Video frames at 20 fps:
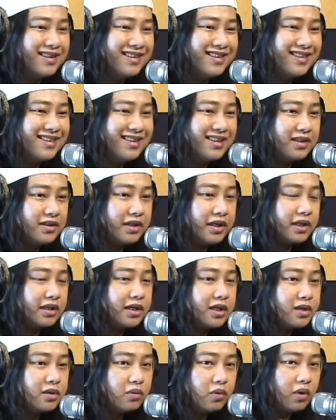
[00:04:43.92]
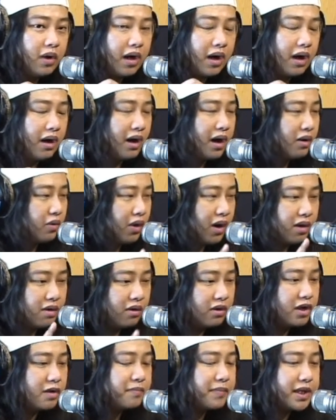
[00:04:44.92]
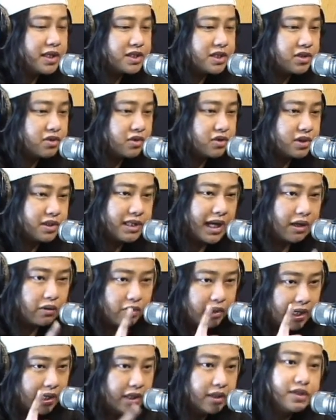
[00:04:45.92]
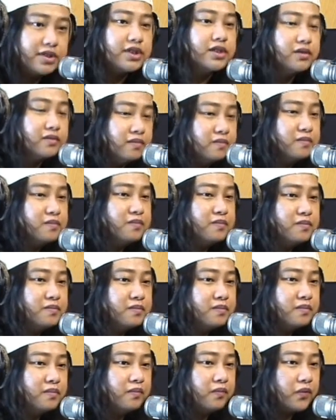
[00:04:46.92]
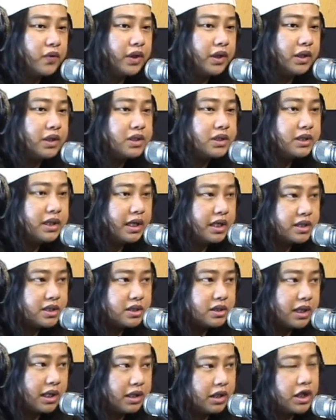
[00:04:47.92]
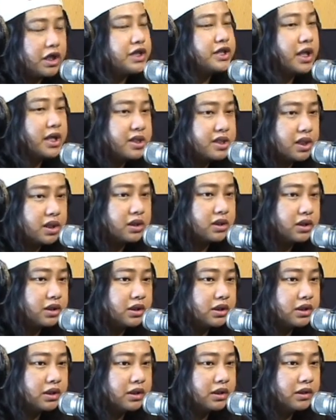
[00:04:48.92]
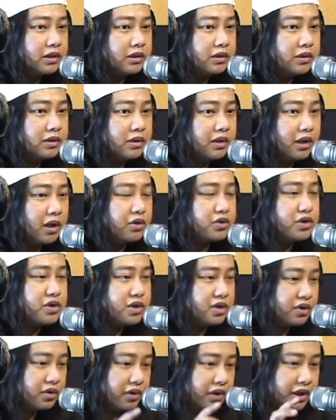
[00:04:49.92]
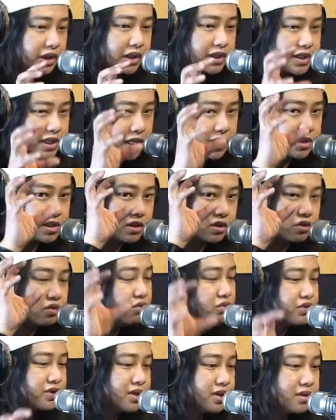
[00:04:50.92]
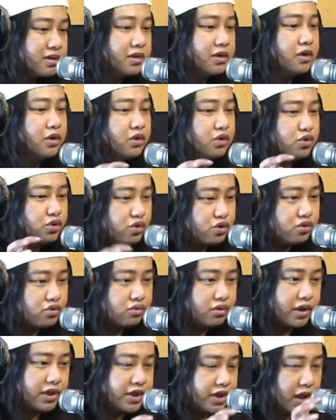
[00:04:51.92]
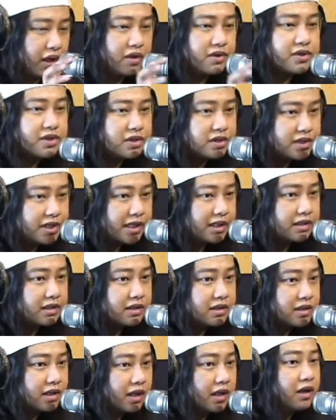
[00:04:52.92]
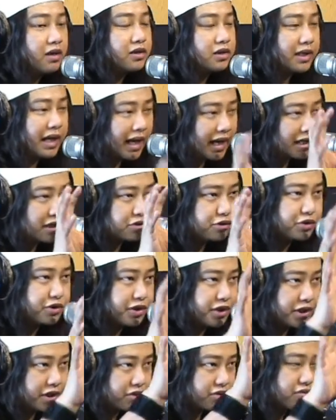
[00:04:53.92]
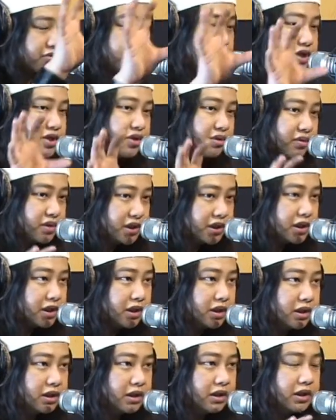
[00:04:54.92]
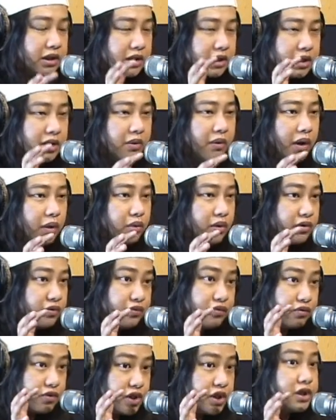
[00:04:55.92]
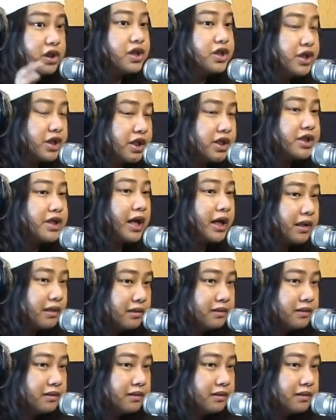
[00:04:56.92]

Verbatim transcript: 但是我阿我阿公一辈子就只打过他一次，嗯，对，可是那一次他印象深刻，然后就是有一个这样子的故事叙述给肖老师讲，后让他去写出这首歌，嗯，刻画对父亲的形象。